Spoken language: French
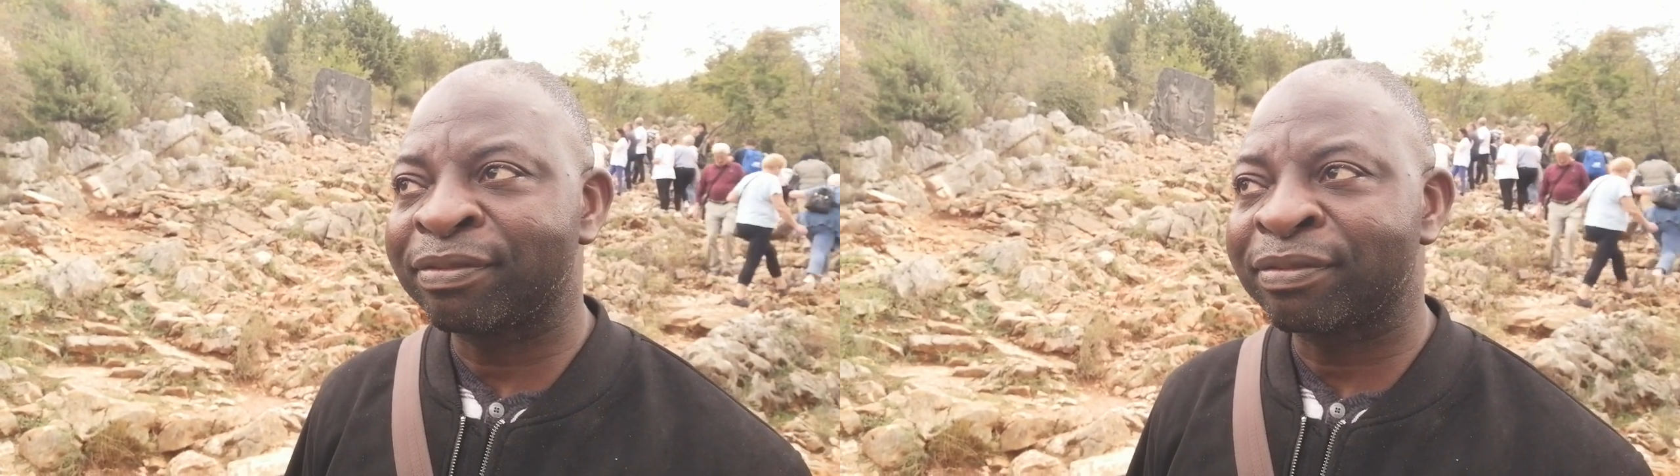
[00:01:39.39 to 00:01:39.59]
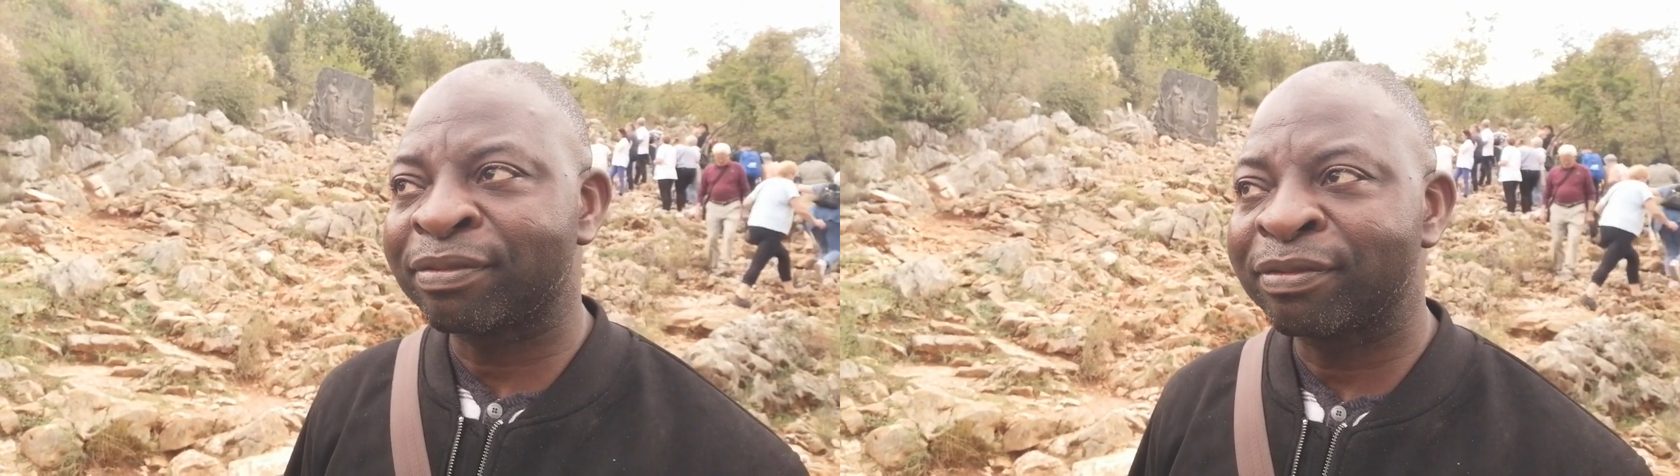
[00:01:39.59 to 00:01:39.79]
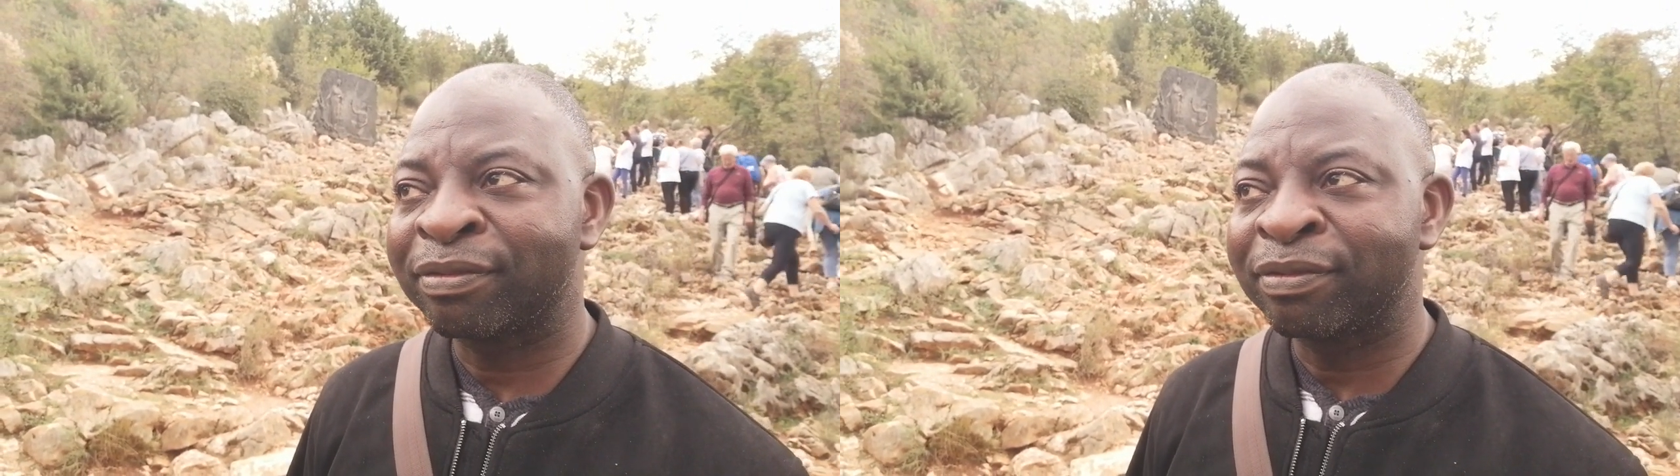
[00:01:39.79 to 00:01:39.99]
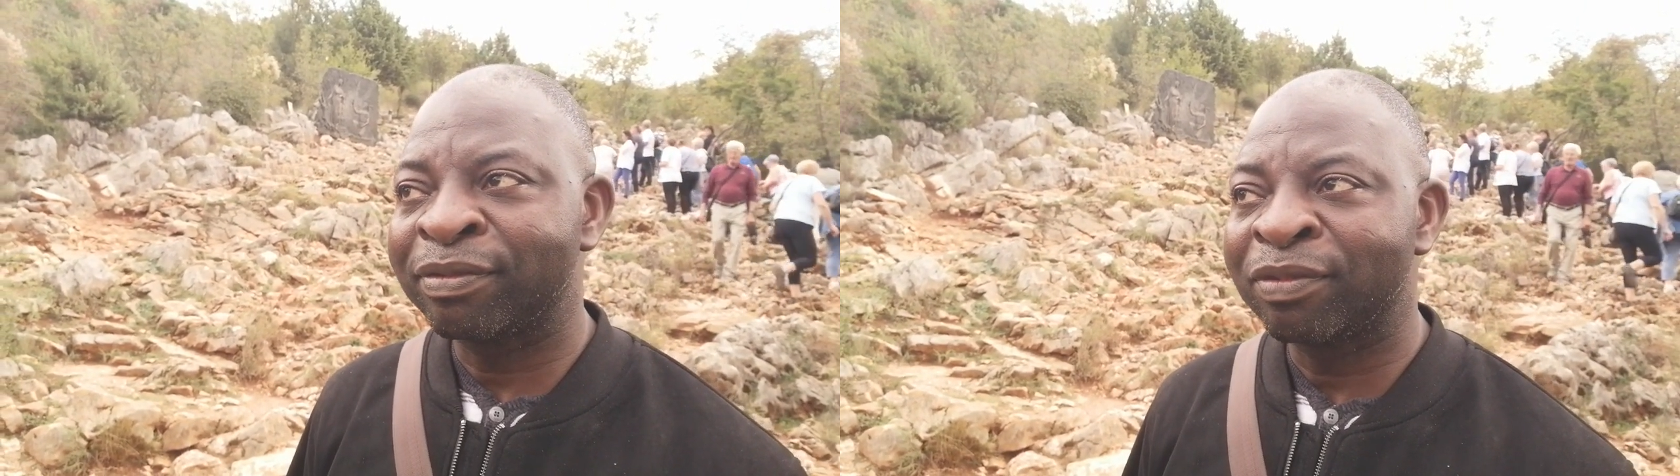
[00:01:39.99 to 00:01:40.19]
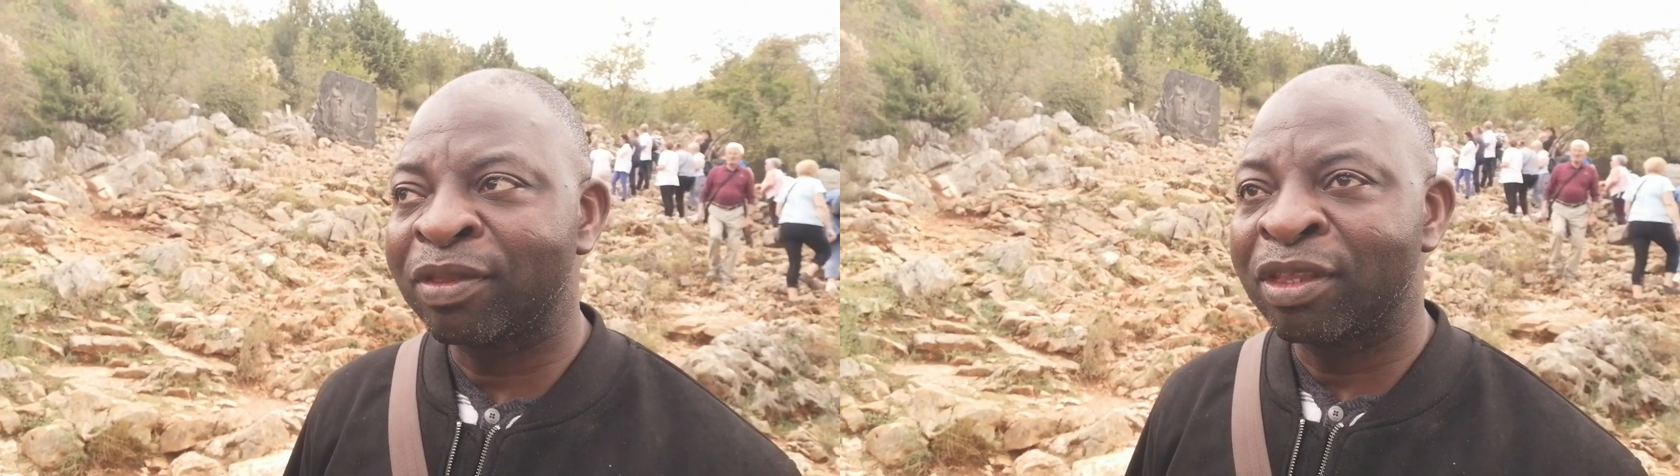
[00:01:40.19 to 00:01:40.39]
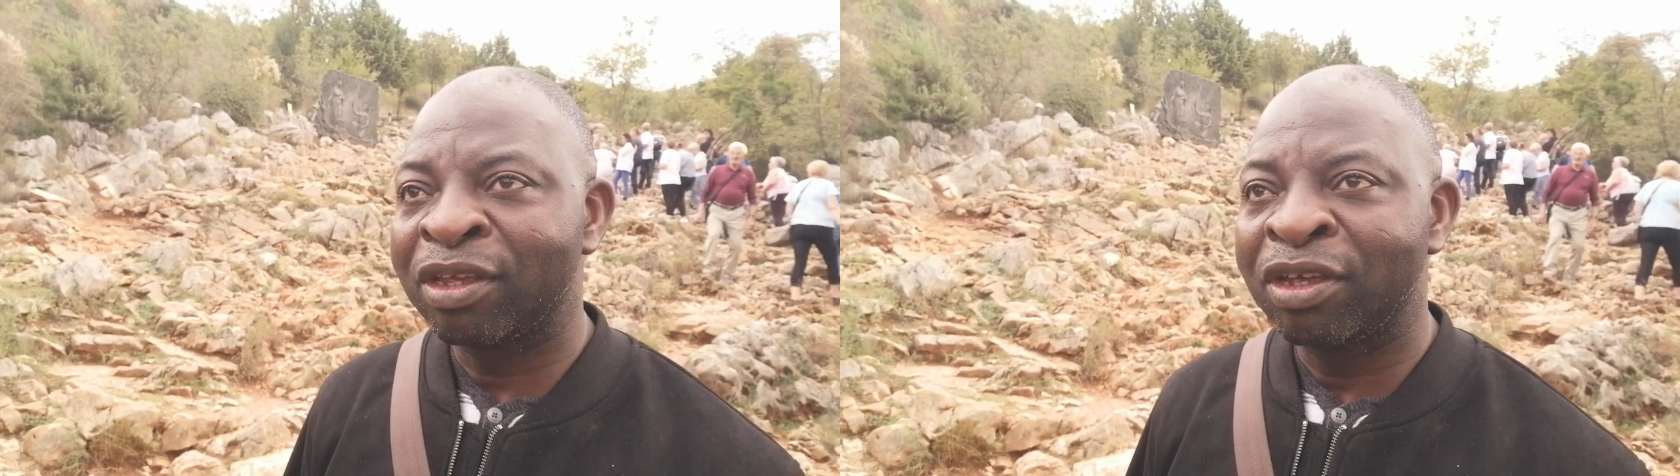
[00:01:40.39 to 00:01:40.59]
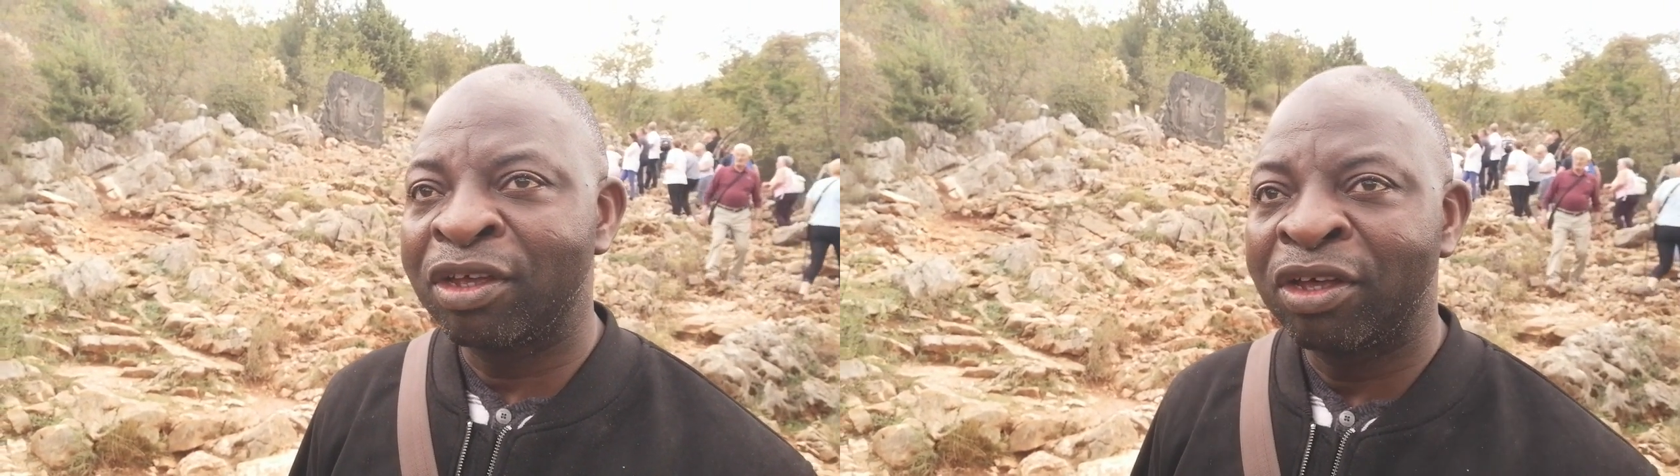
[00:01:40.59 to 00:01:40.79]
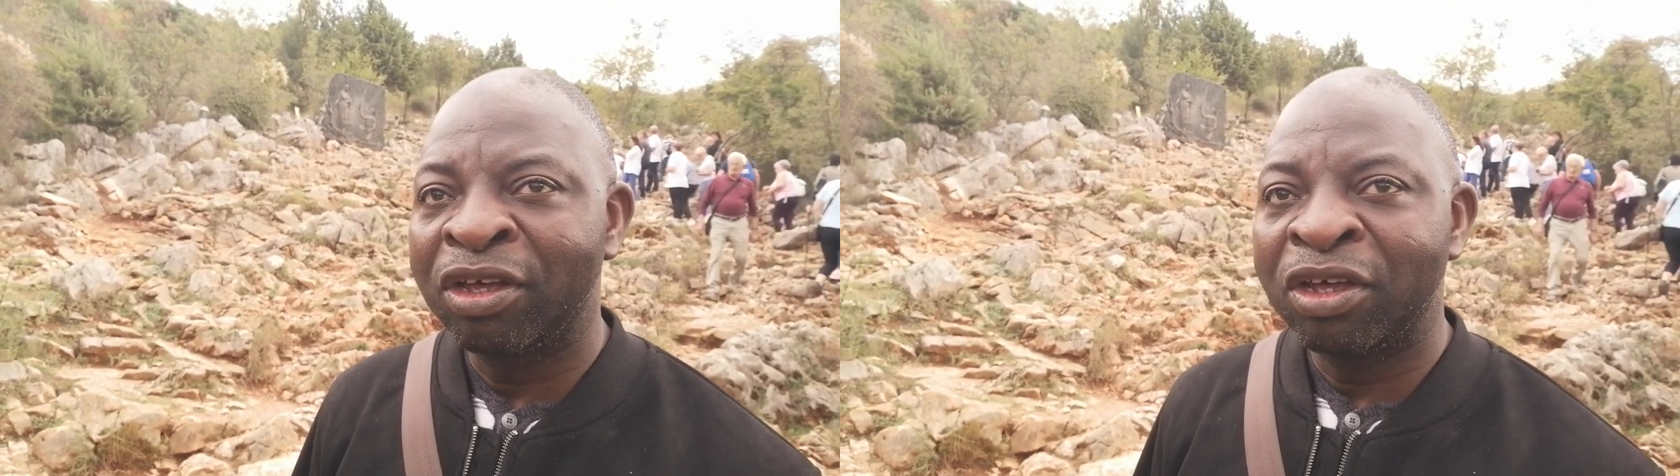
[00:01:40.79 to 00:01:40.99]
spéciales ici à Medjugorje